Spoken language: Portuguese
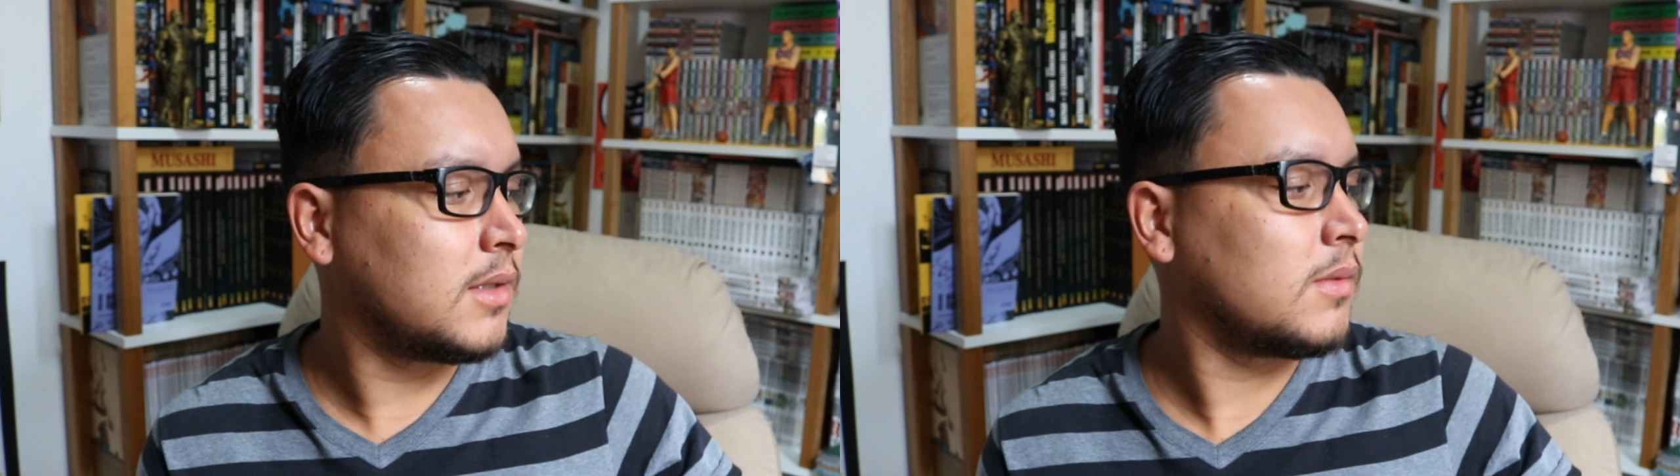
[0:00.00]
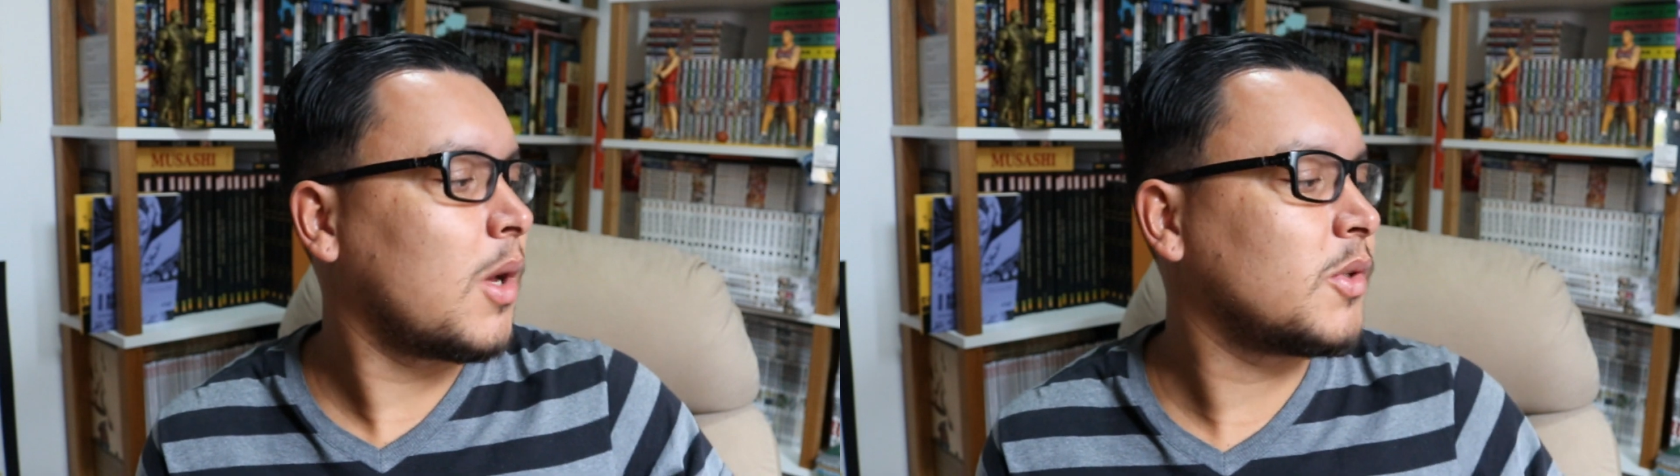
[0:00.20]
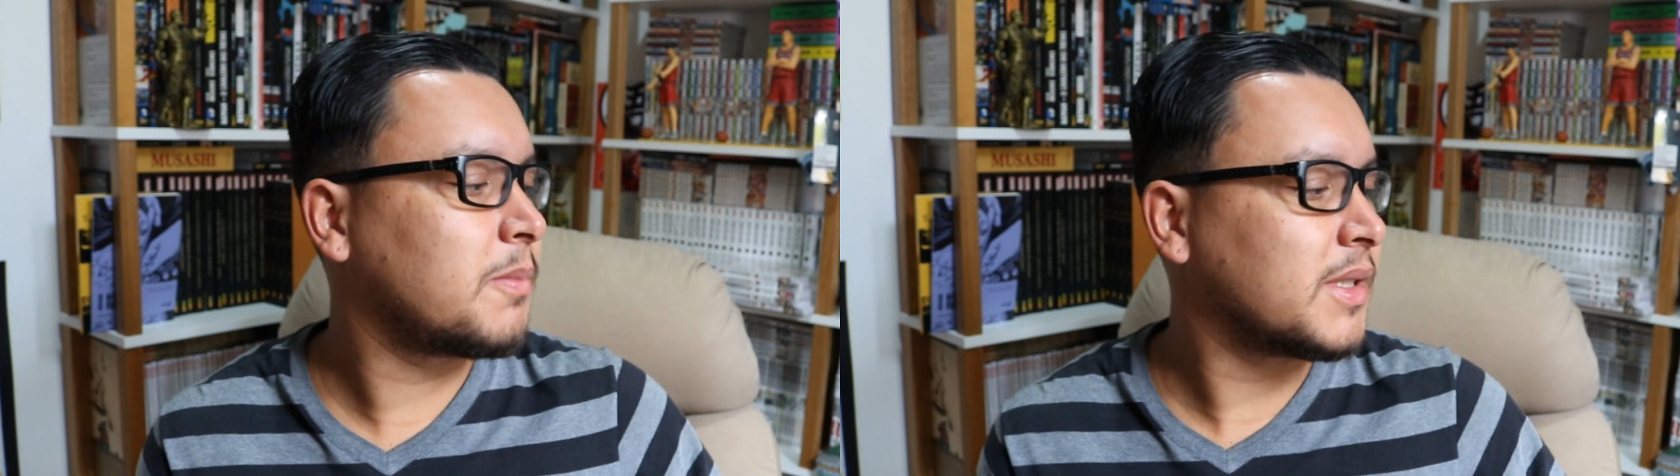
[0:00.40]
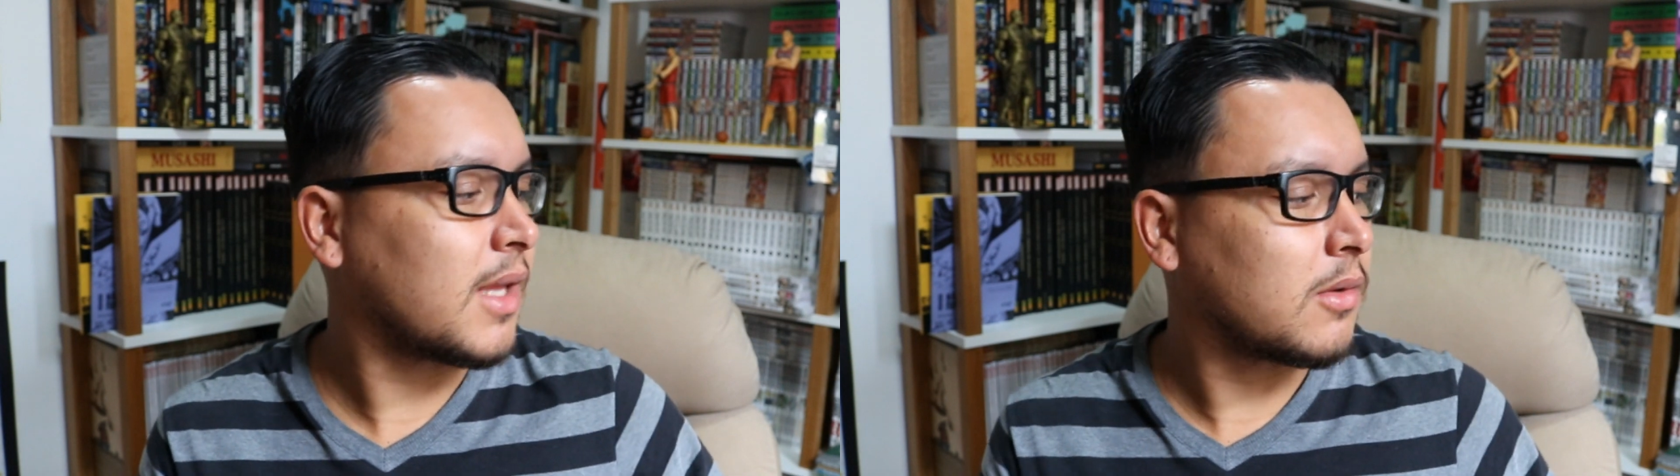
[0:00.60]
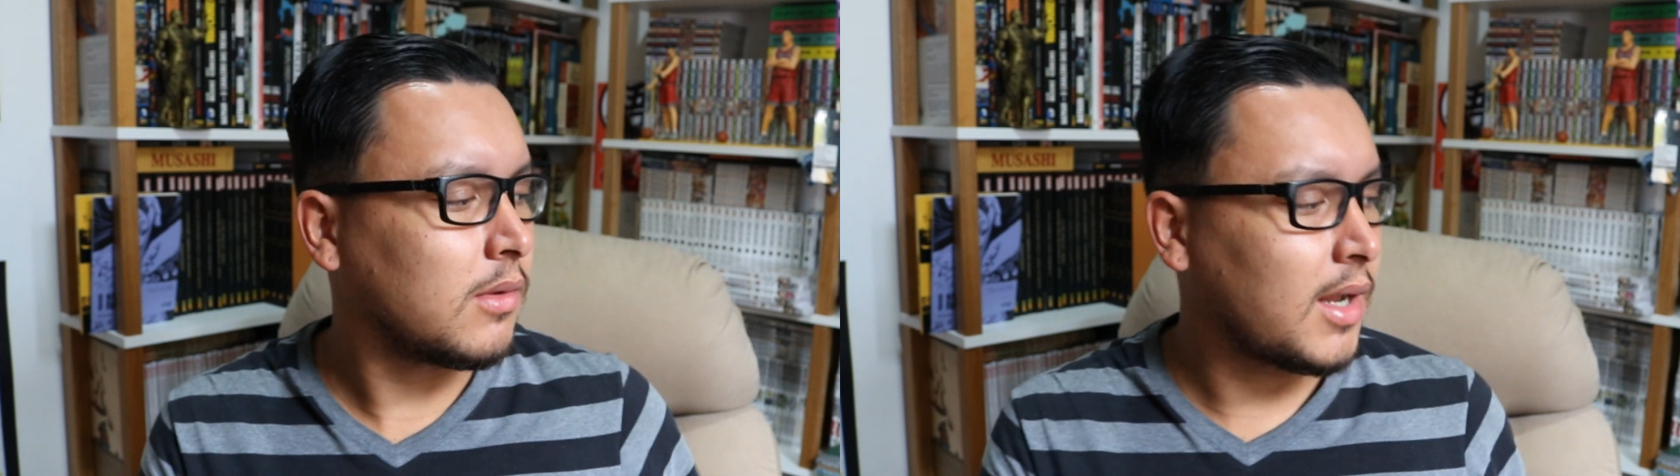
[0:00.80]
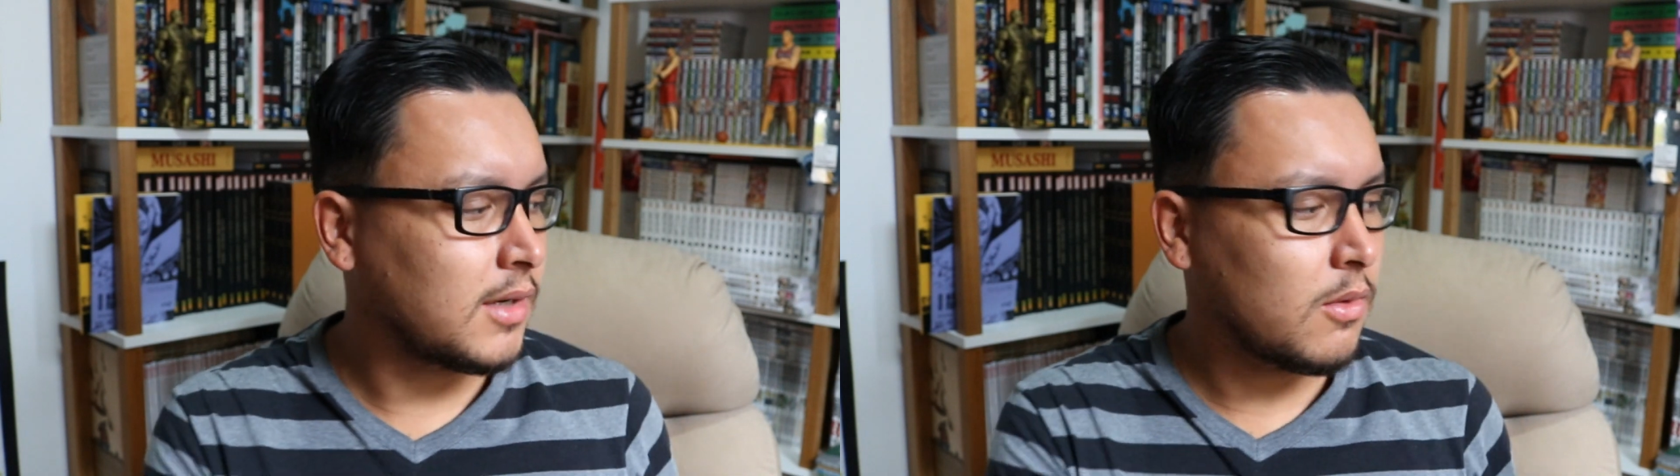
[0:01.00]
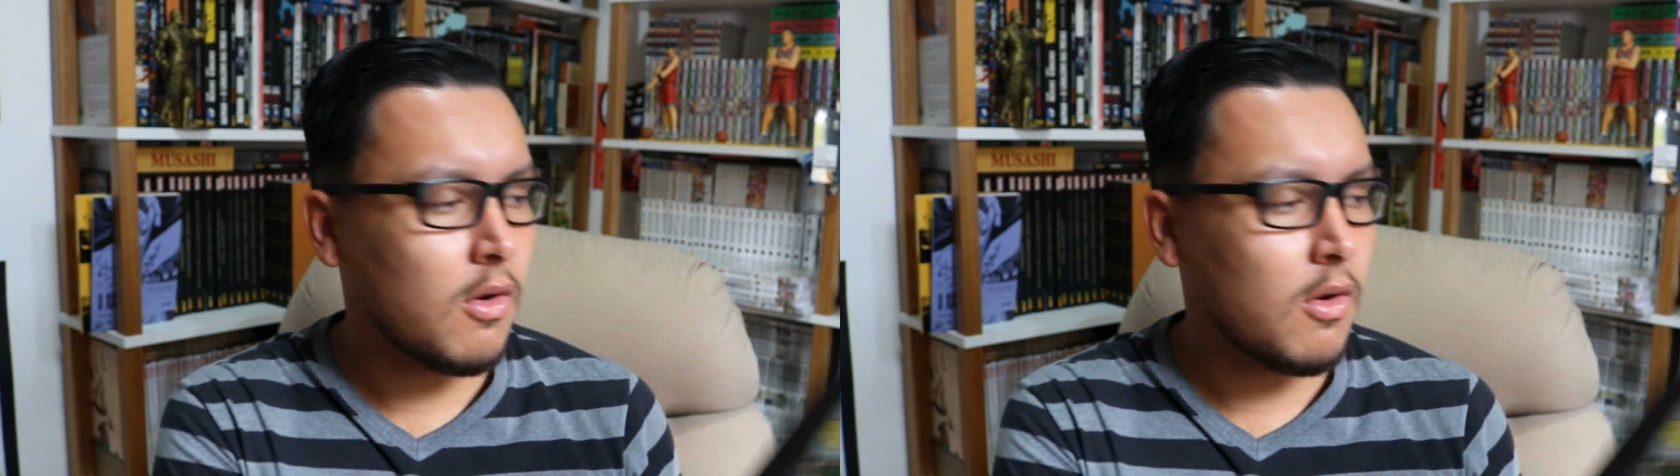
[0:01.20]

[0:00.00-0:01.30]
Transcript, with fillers: ano é o espetacular